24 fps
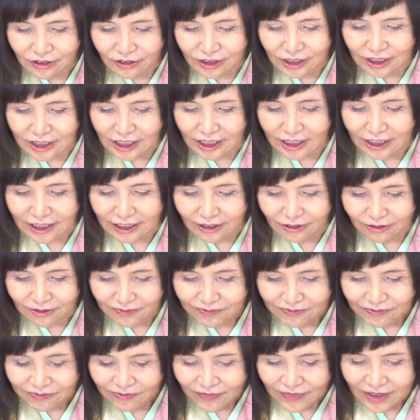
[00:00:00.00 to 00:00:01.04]
きじゃないの。
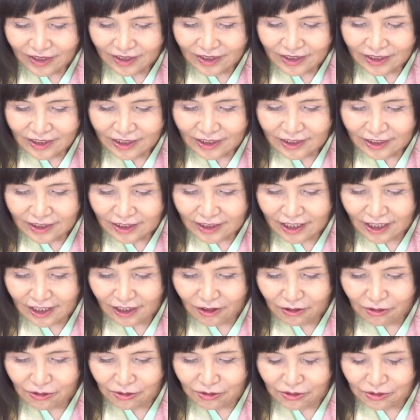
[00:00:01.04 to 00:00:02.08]

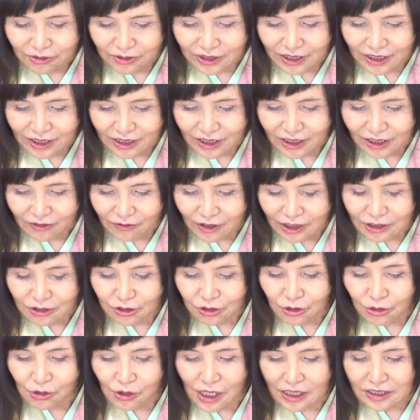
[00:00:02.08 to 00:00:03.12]
でこのだから割と
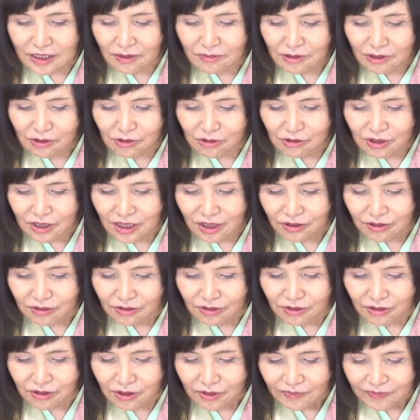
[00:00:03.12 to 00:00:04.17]
ちょっと固めのご飯
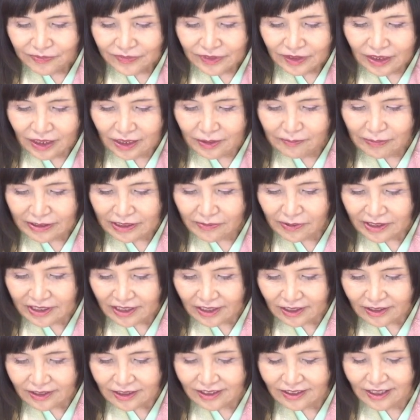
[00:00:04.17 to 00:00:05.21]
をなんか
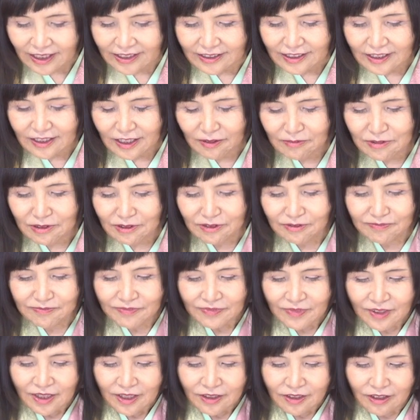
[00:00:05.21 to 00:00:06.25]
パサパサって炊いて食べる
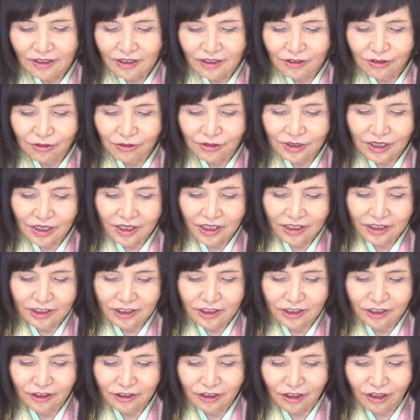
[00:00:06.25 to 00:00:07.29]
だからそんな感
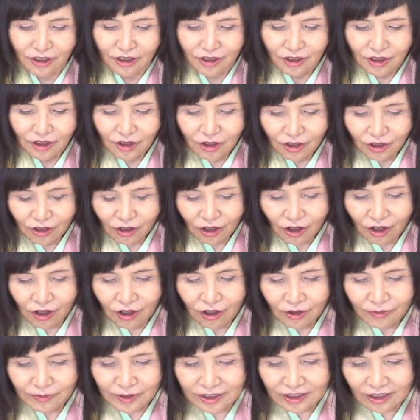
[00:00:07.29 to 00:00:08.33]
じがねあ
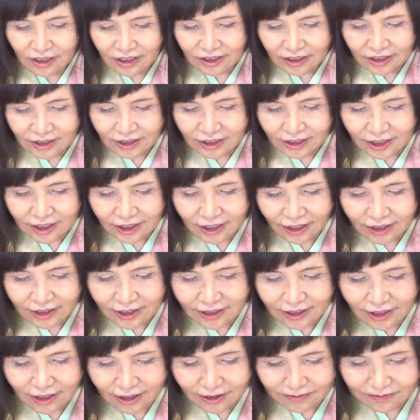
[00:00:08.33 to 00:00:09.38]
見て
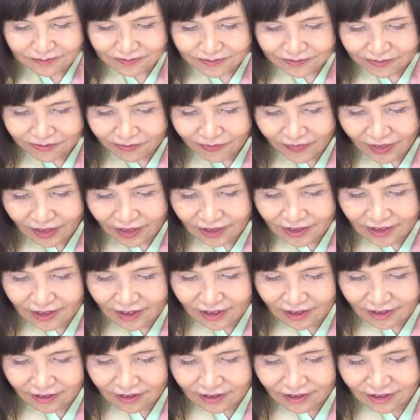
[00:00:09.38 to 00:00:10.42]
キラッキラ
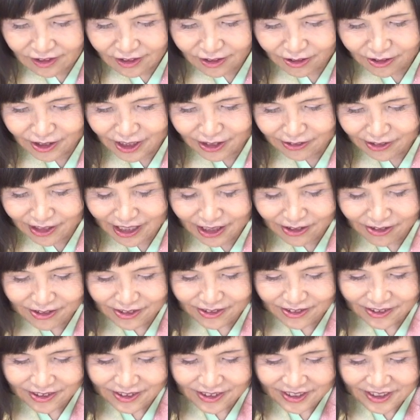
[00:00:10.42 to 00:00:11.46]
ねほらほらお、
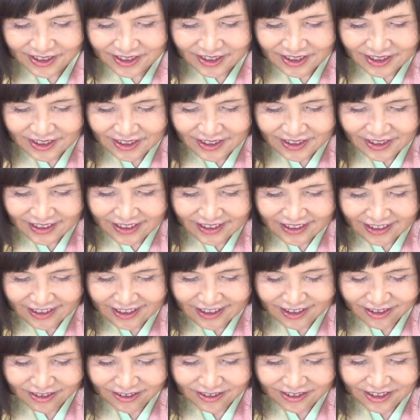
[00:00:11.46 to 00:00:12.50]
ね、さっ
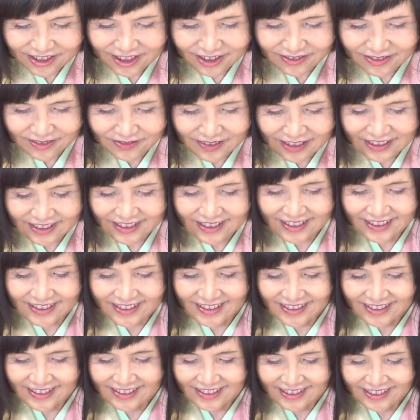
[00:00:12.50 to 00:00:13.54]
きのオリーブ混ぜただ
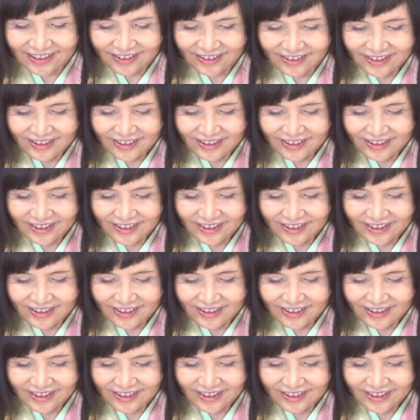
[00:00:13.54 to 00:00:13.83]
けだけど